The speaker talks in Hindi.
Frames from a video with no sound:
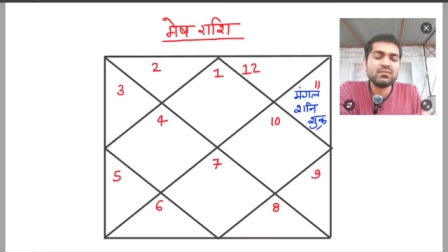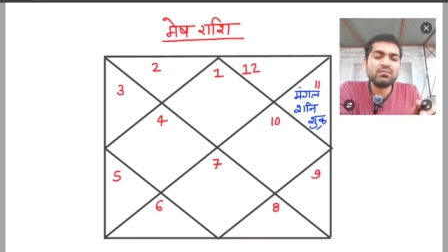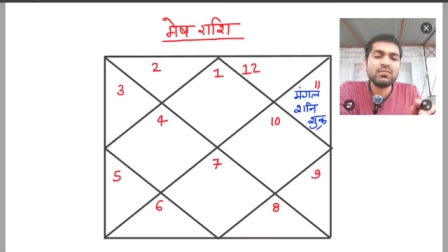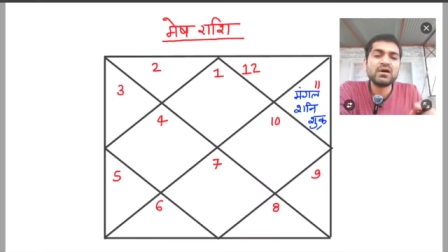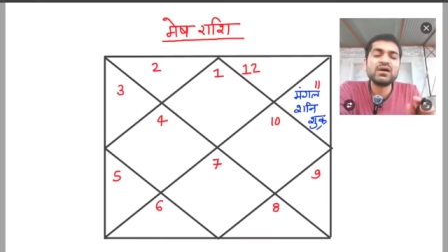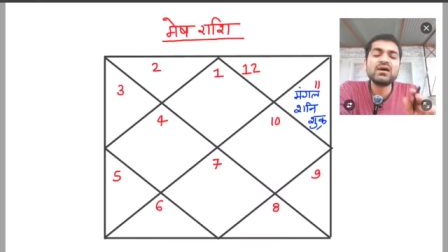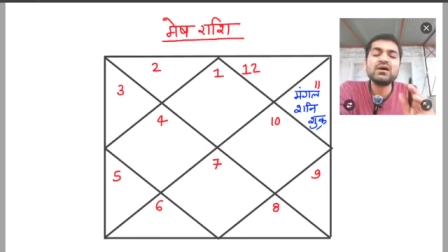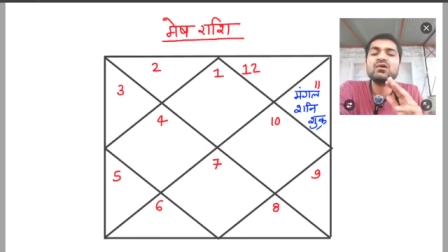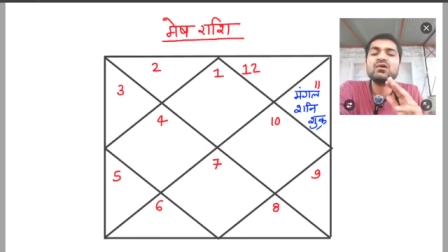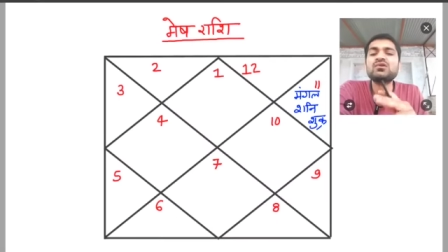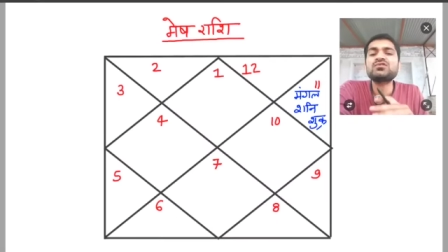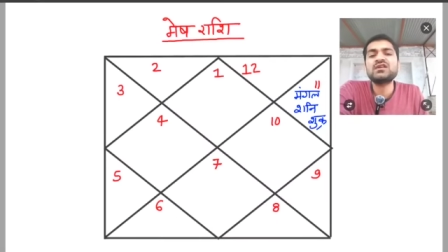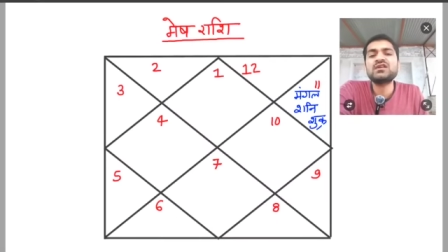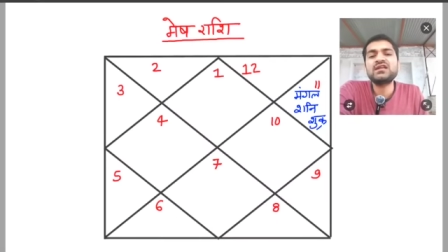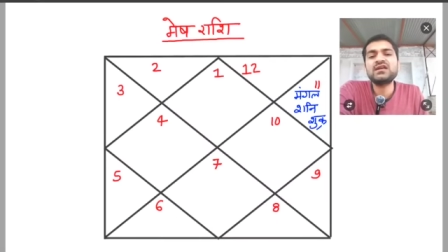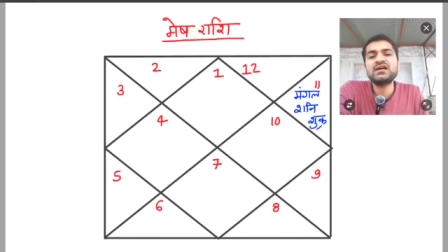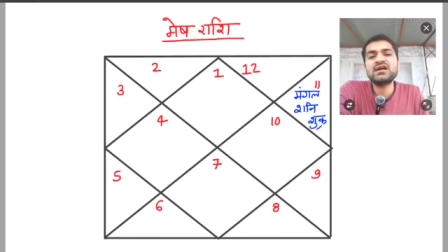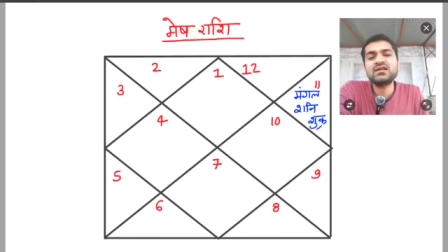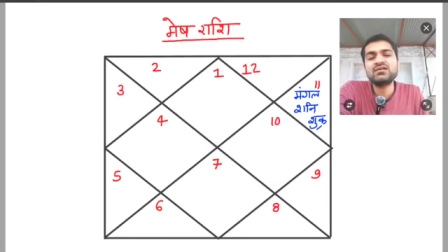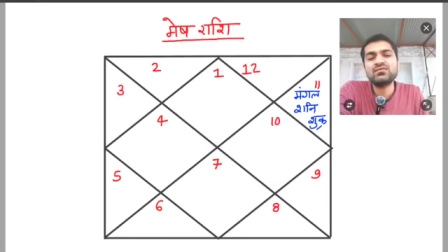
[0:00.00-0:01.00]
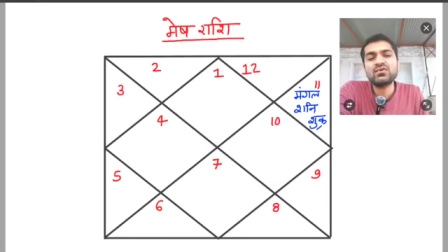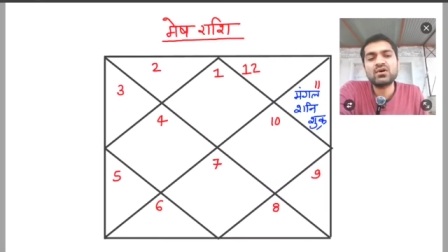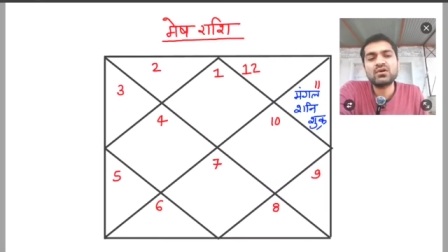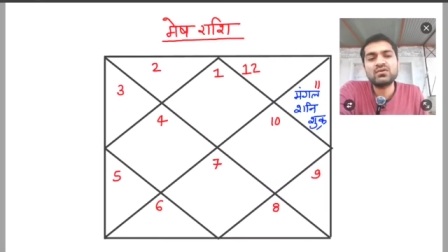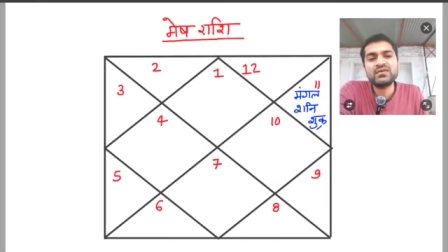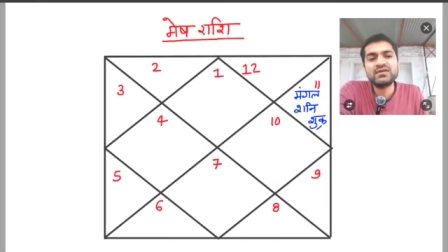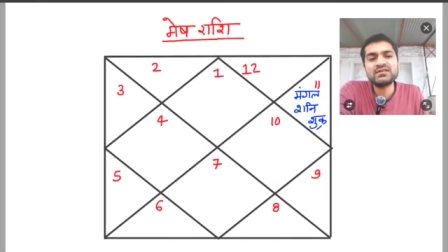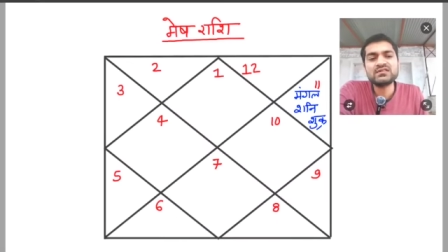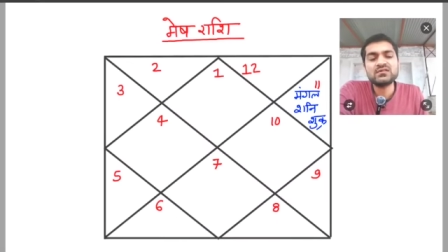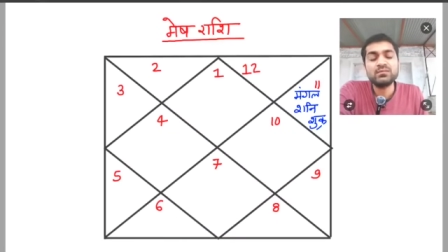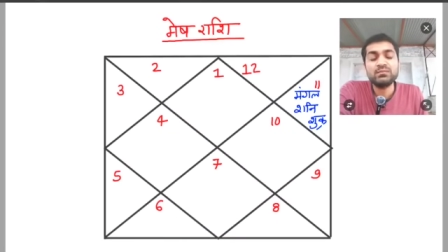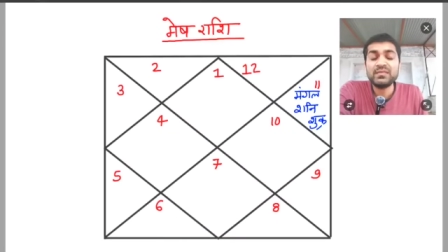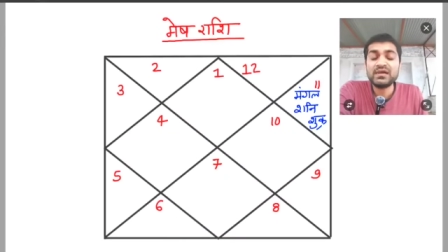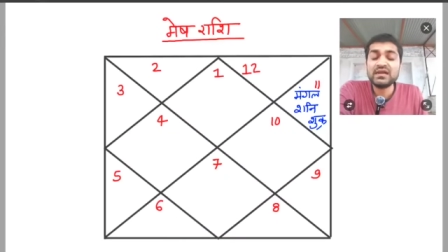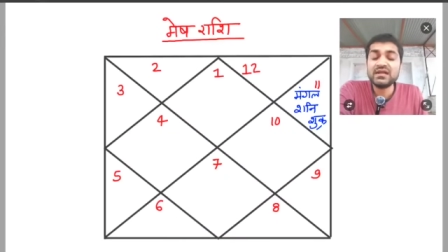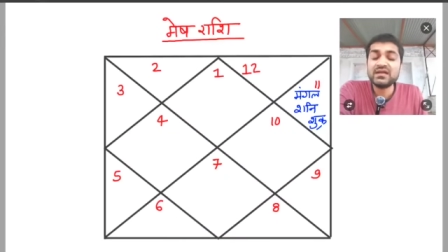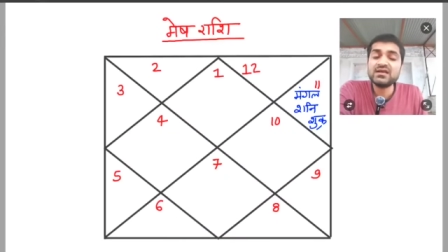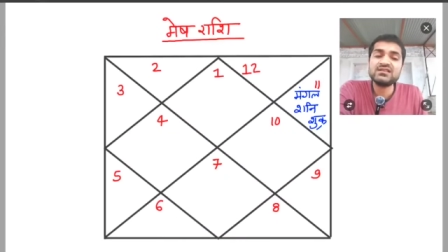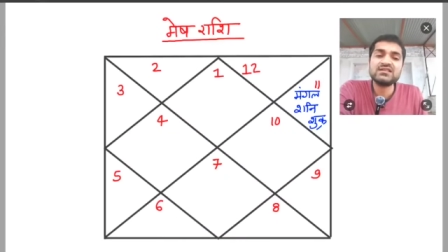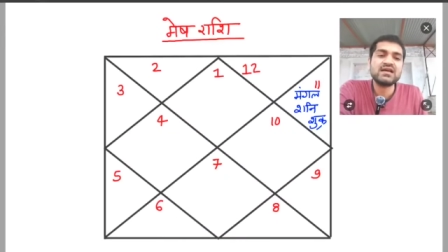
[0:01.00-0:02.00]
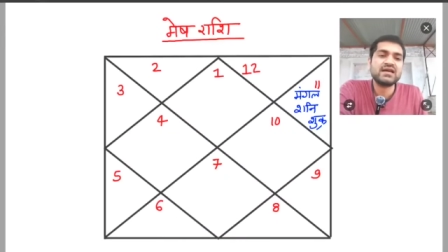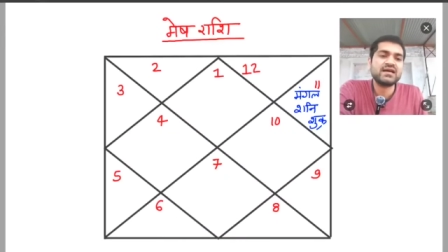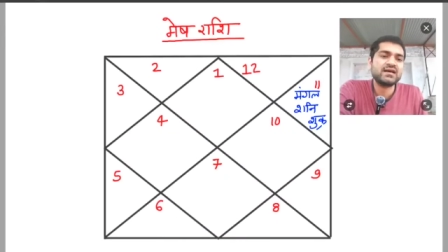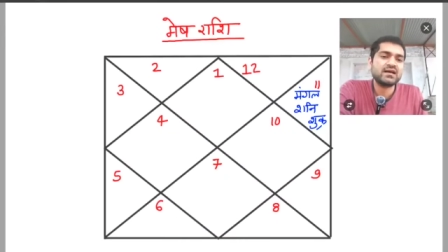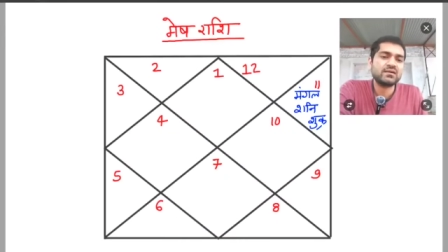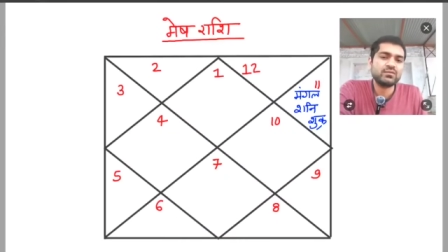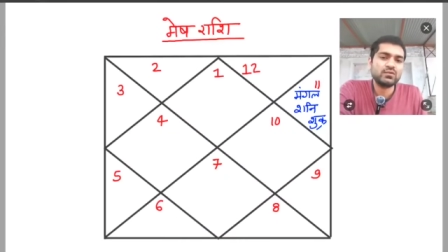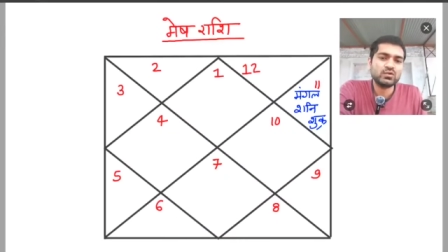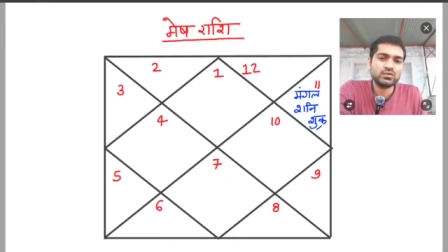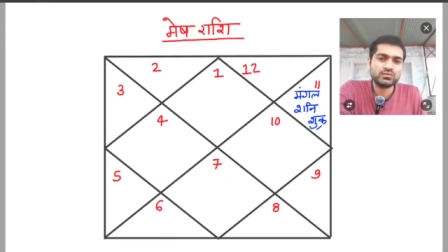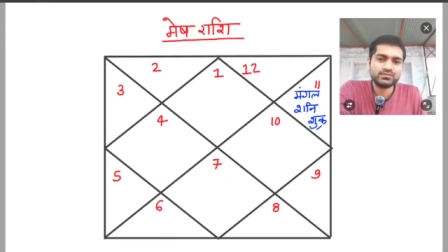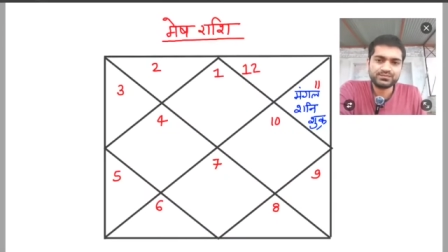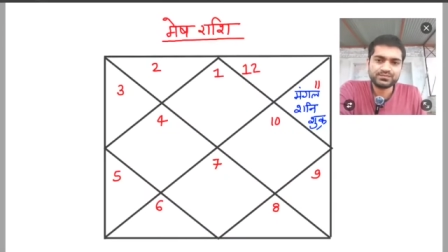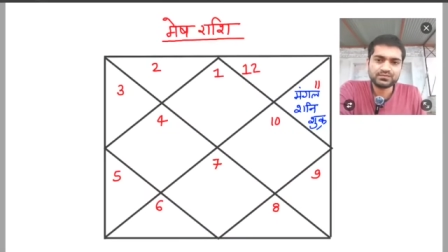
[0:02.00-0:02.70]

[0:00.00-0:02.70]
मंगल और शनि का इन्वॉल्वमेंस मिल ही जाएगा आपको